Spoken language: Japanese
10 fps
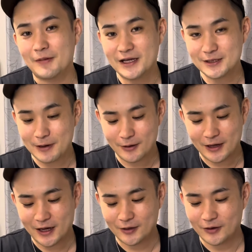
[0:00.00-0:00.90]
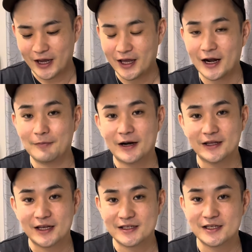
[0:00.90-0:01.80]
まあ、1枚のカードが選ば
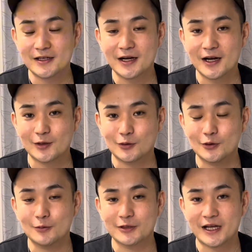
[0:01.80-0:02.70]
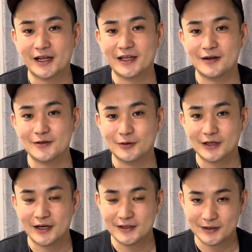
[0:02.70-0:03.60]
れてしっかりと封もされている状
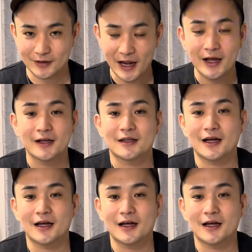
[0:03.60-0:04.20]
態ですので、